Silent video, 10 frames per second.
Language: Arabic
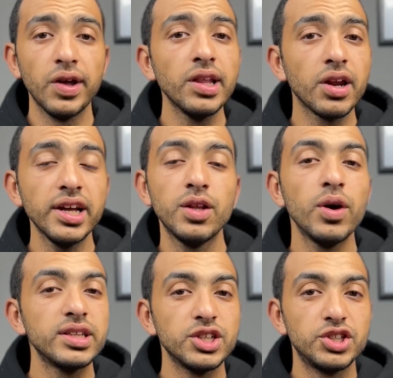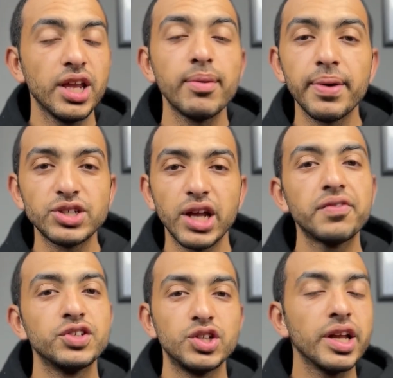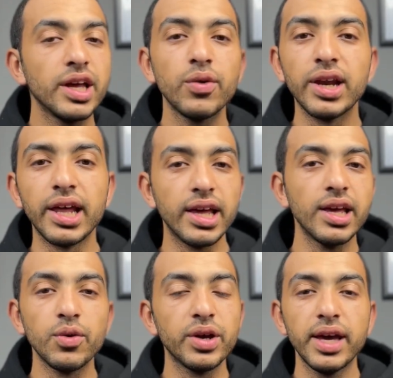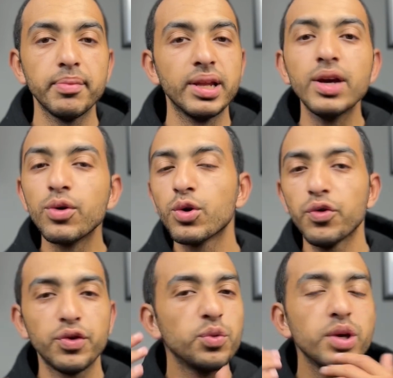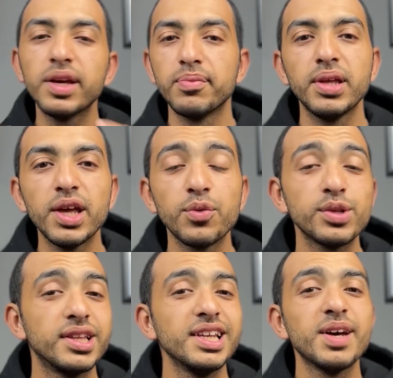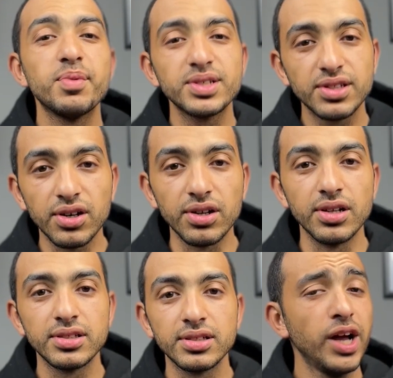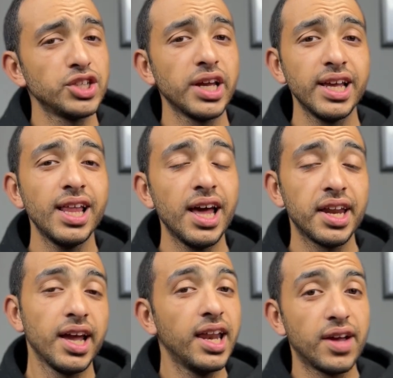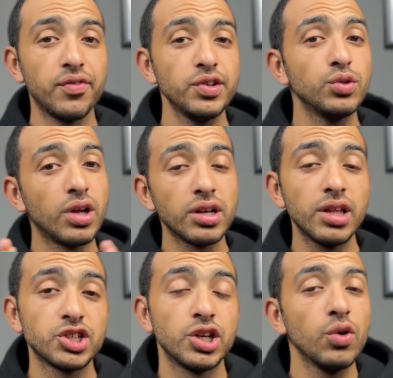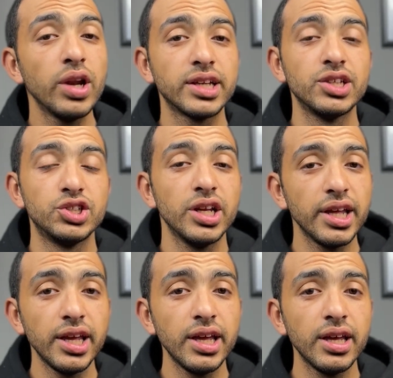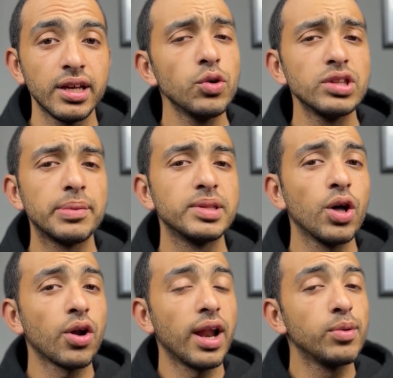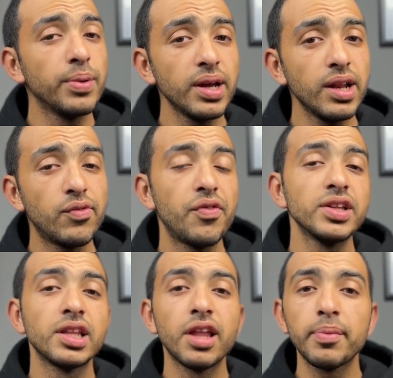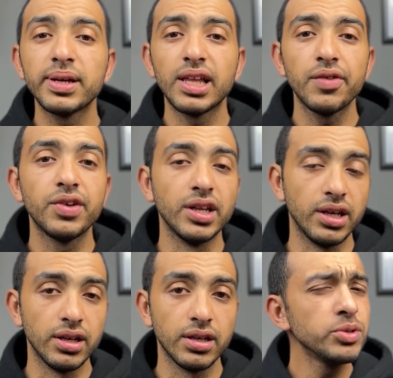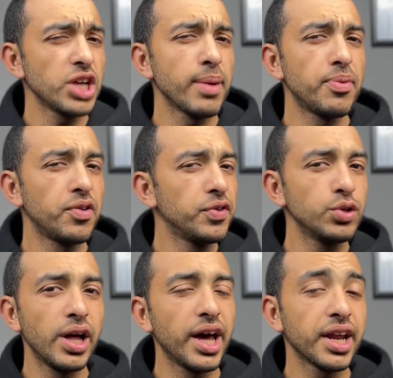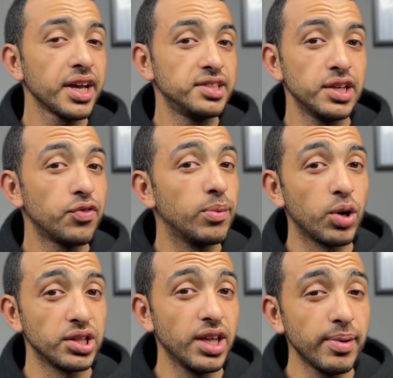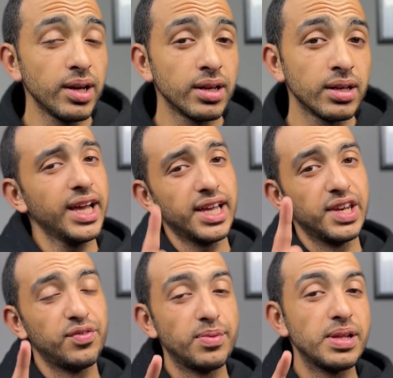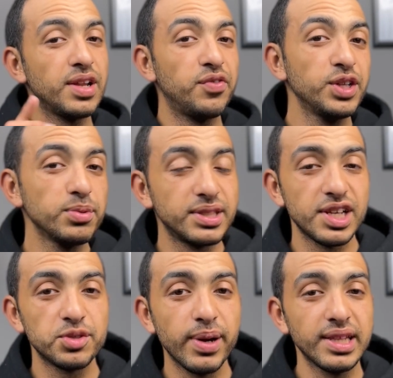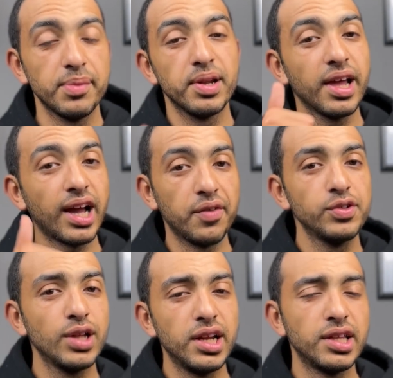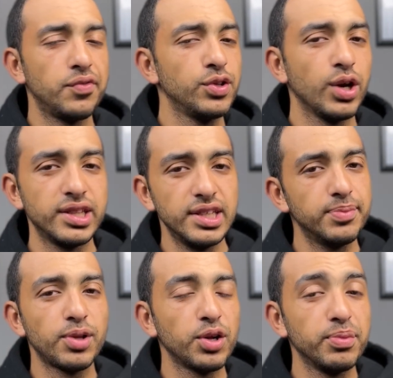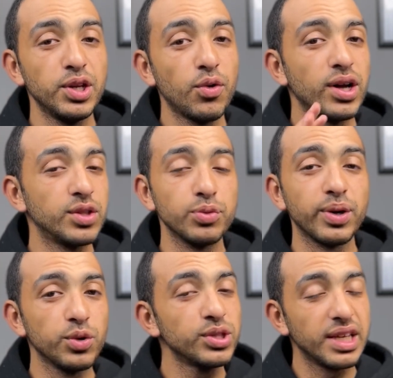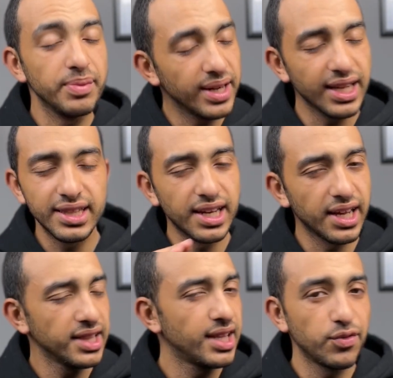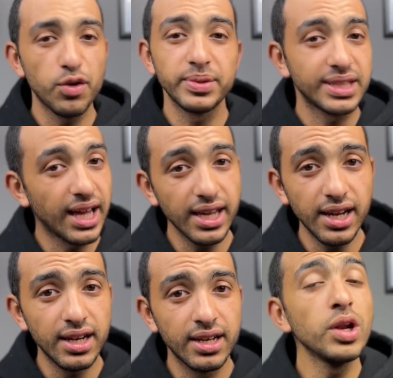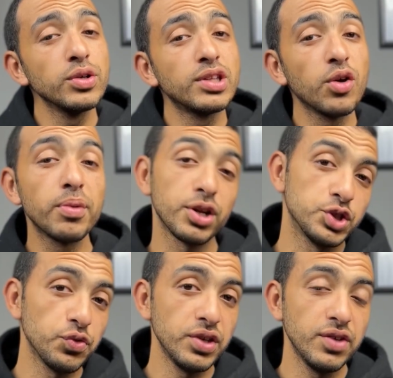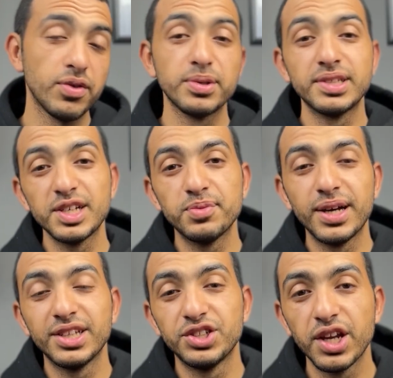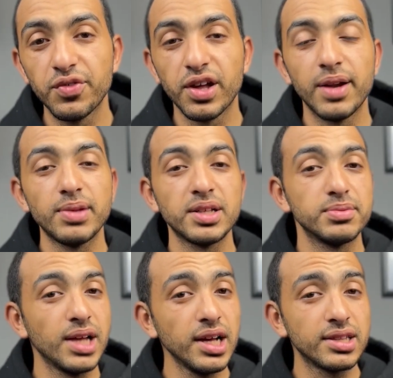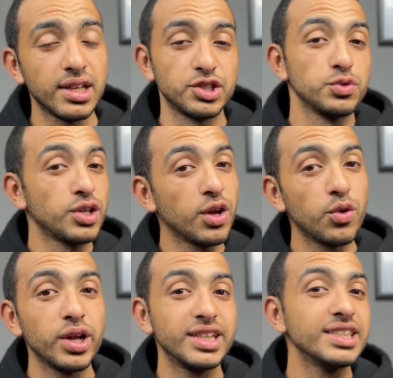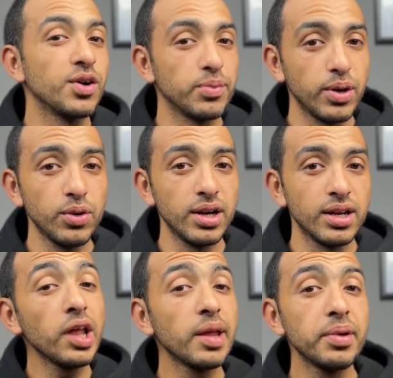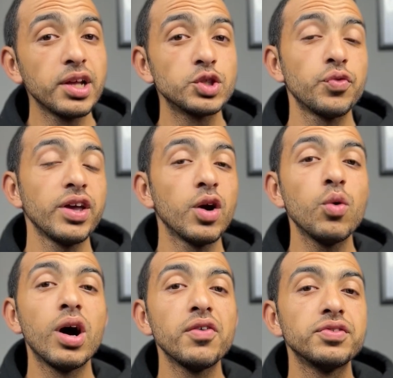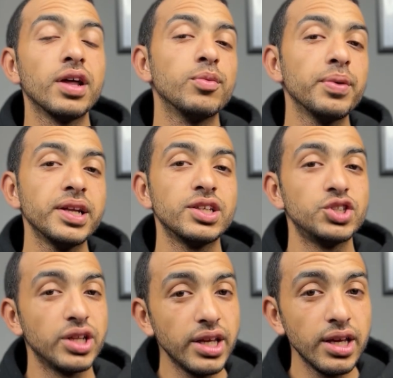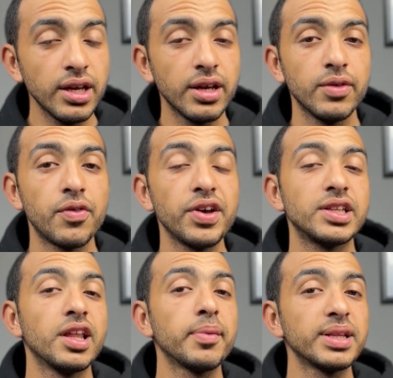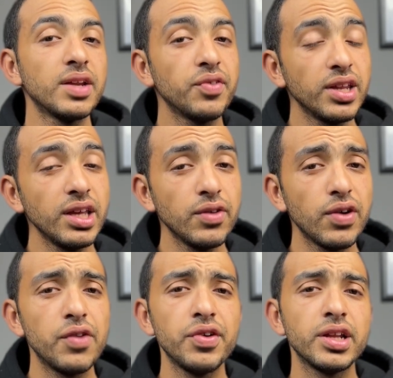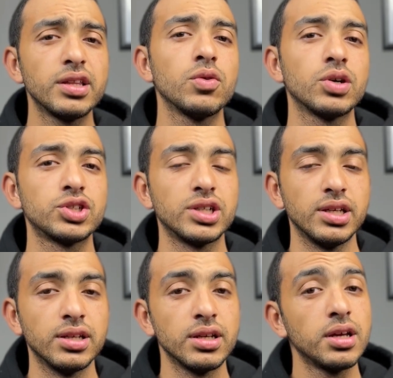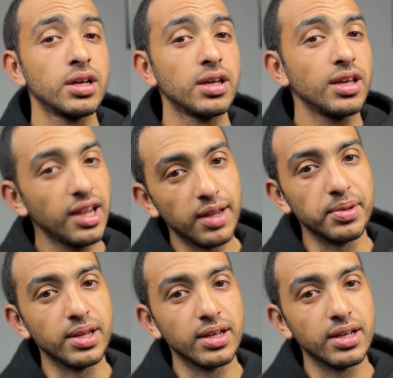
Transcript: فاللي رايح دلوقتي يشتري ما بقاش عارف يشتري ايه ولا ايه ويعمل ايه ويروح فين ويجي منين والدنيا باظت خالص فعشان كده انا جاي لك في فيديو النهارده عشان اقول لك تشتري ايه لو انت بتدور على موبايل في فئه ال 4000 جنيه ومش حابب في الفيديو ده ارغي كتير في المقدمه ولكن في بدايه الفيديو ما تنساش بقى تعمل لايك على الفيديو ده لان الفيديوهات دي بتاخد مني وقت ومجهود كبير جدا جدا فوق ما تتخيل ولو انت اول مره تشوفني فما تنساش بقى تشترك في القناه بتاعتي من تحت عشان يوصلك كل جديد اول باول ويلا بينا نشوف ايه هو افضل موبايل تشتريه فئة ال 4000 جنيه في 2022 يلا